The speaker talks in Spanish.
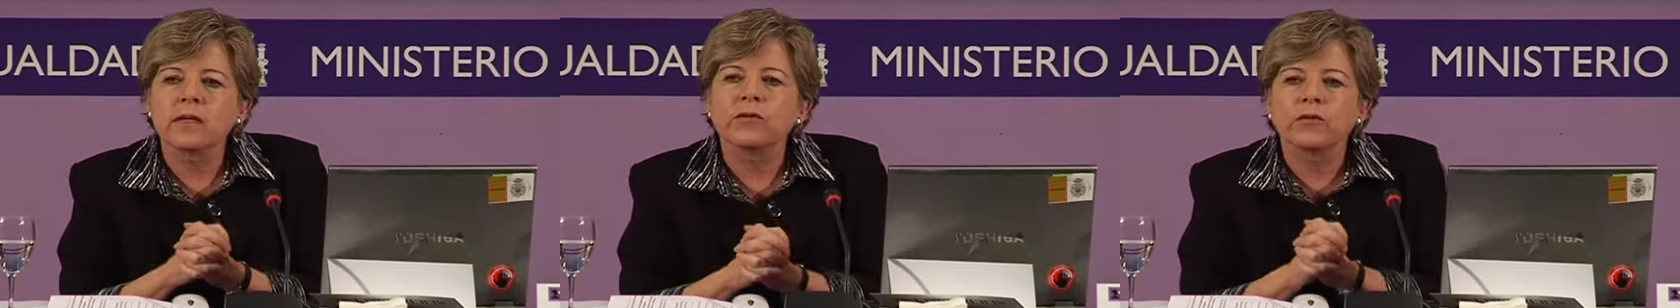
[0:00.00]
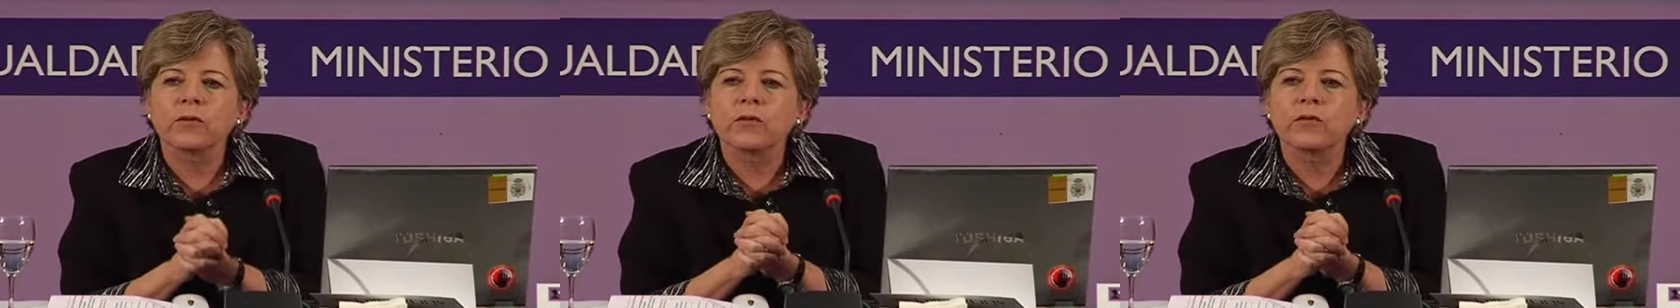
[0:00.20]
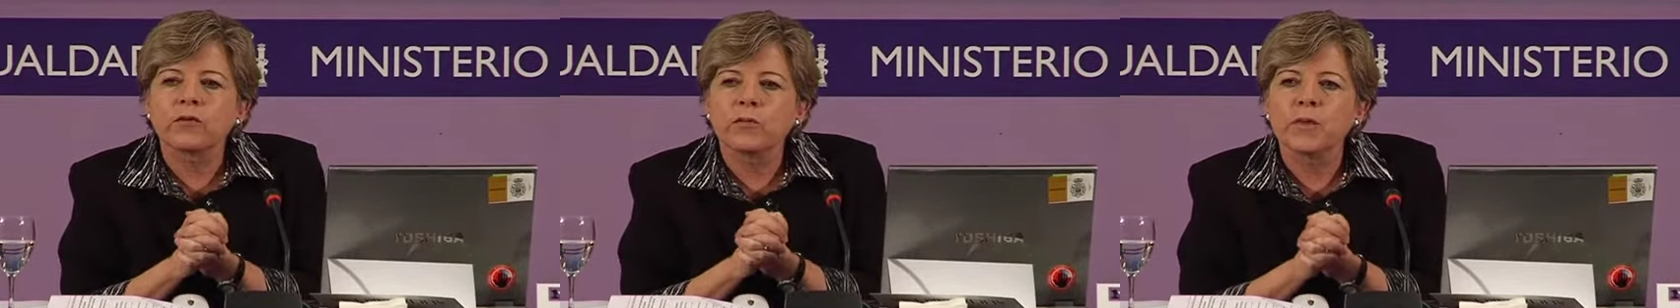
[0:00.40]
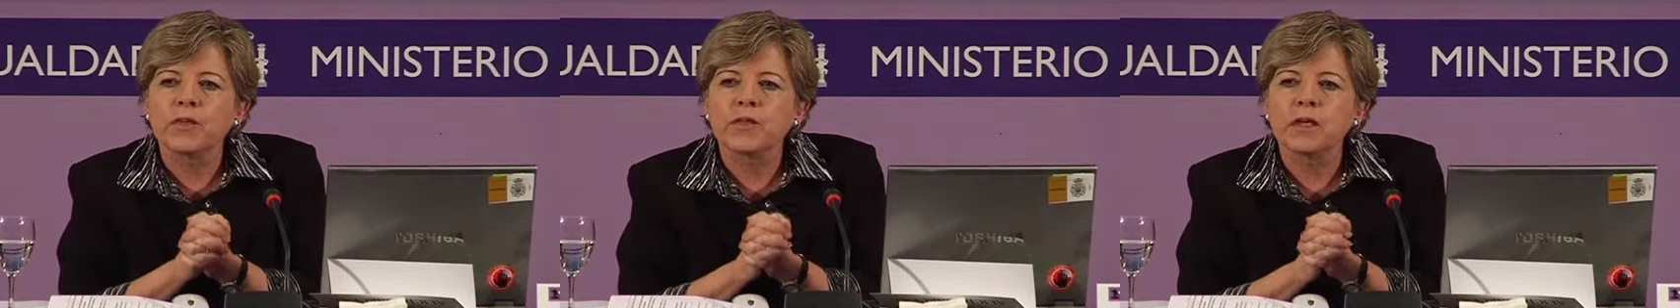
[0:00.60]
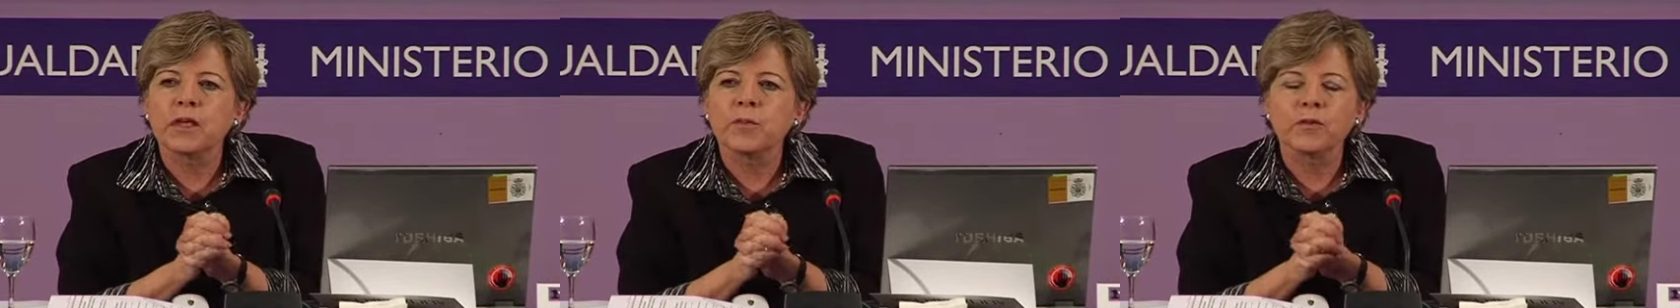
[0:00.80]
que nosotros
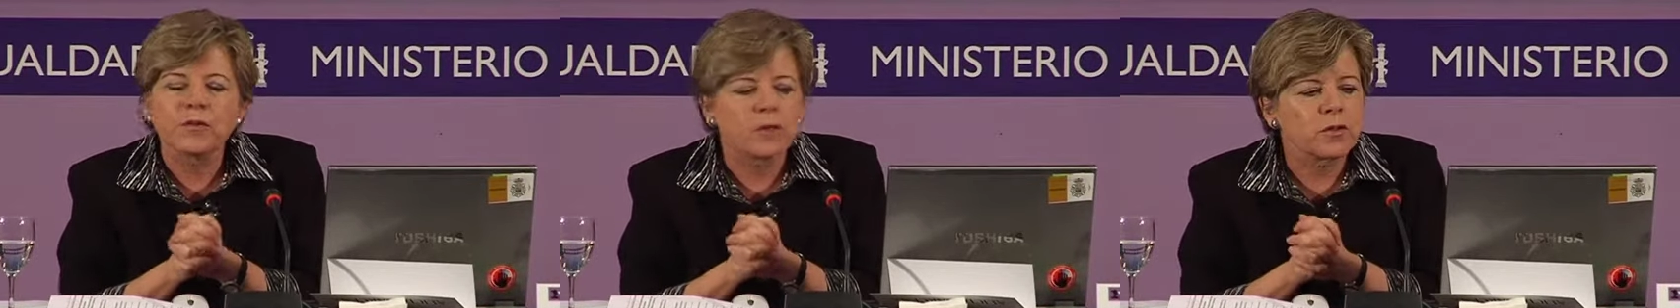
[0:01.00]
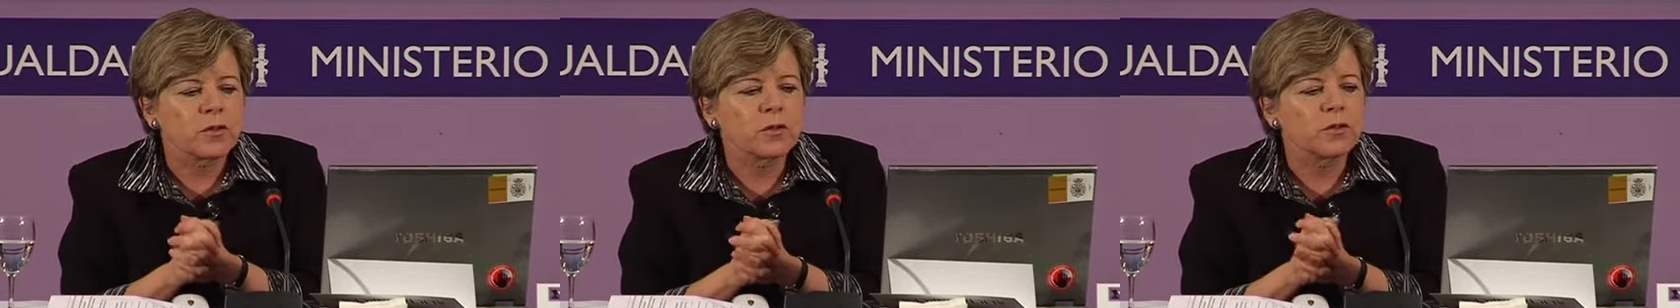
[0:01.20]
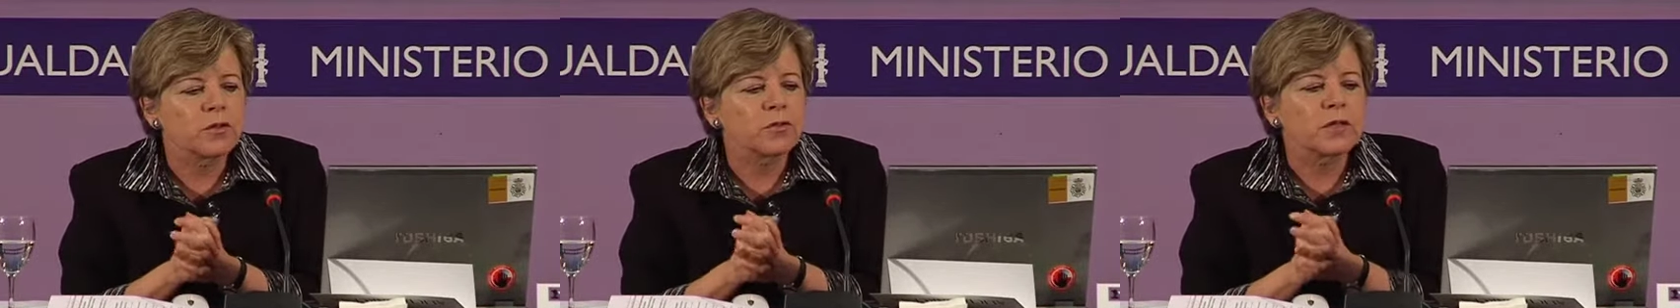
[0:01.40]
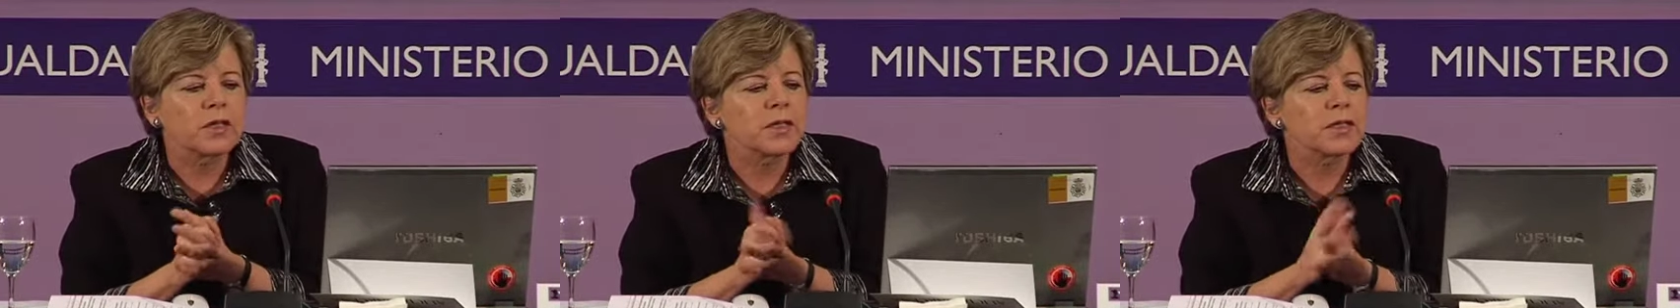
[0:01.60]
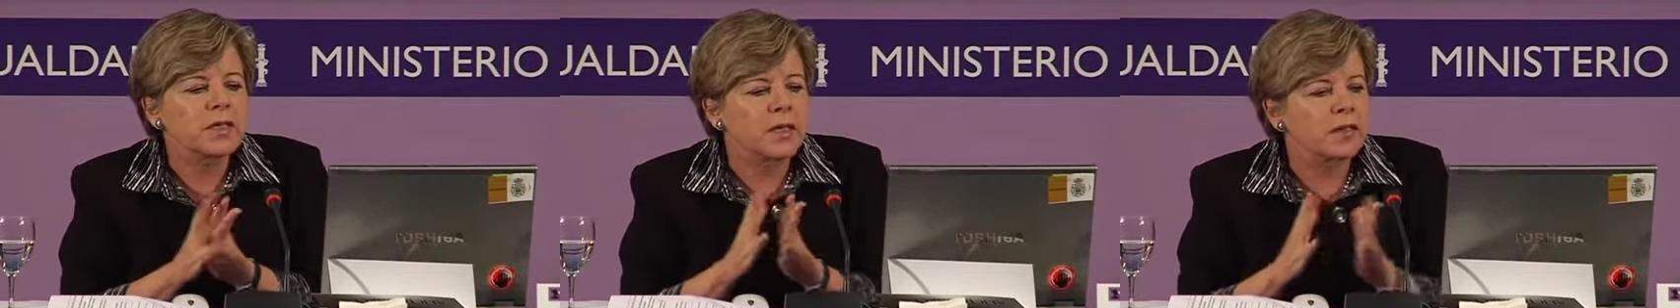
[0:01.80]
pensamos que son los
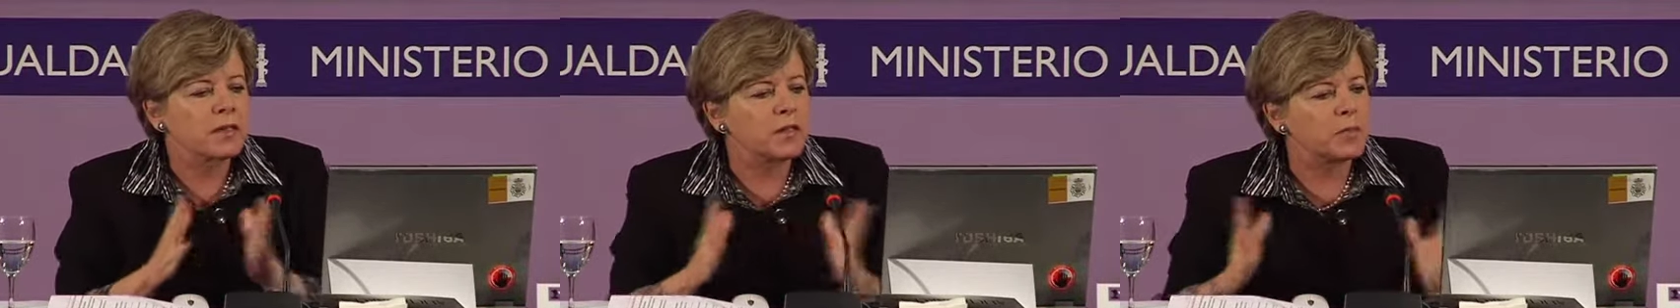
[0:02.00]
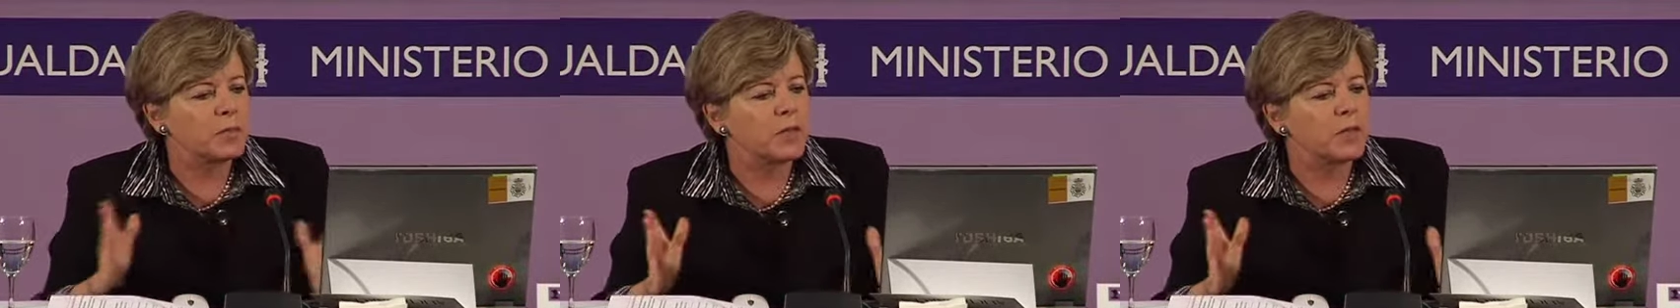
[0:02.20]
tres grandes